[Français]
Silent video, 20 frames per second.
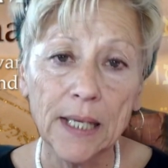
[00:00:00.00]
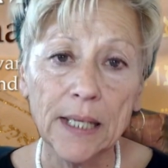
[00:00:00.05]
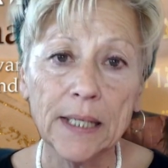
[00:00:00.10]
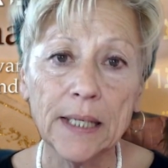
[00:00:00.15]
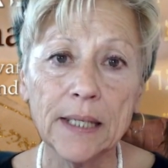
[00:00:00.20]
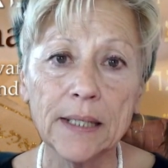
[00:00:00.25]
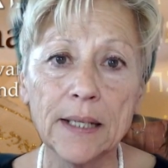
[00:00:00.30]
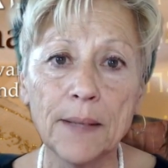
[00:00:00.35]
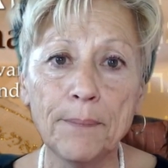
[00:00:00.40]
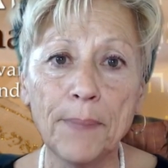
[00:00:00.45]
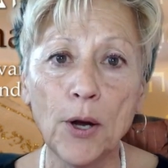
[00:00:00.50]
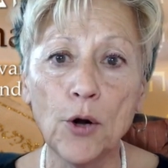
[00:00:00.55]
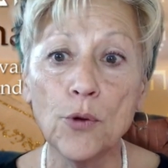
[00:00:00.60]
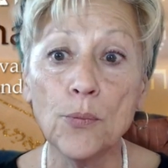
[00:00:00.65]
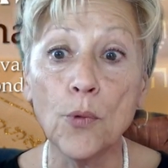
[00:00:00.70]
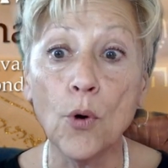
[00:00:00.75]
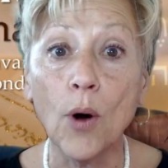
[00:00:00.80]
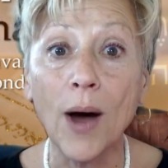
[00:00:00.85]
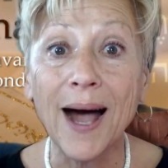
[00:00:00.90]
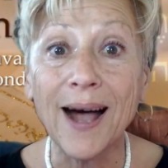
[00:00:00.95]
qui n'est pas le
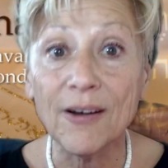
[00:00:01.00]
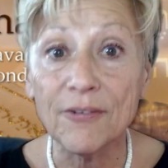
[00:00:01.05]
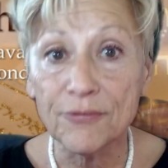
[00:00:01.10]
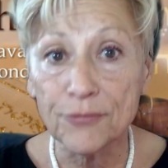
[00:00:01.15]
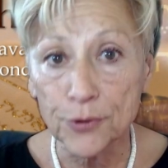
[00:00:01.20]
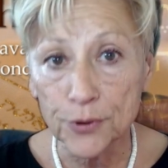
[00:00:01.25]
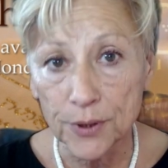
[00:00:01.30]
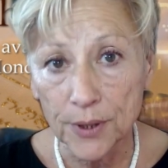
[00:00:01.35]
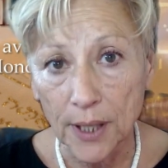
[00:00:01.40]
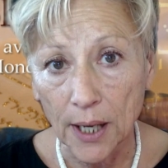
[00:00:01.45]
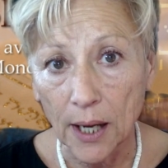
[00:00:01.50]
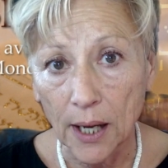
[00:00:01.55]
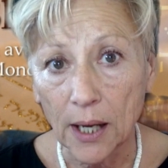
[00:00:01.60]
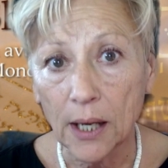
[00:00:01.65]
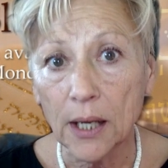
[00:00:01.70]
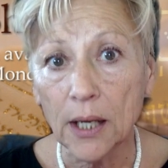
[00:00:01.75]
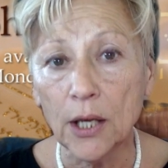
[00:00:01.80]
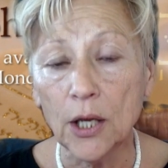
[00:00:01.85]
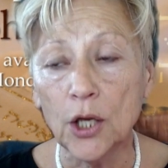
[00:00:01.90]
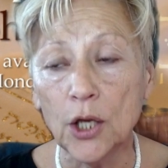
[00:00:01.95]
mot avoda.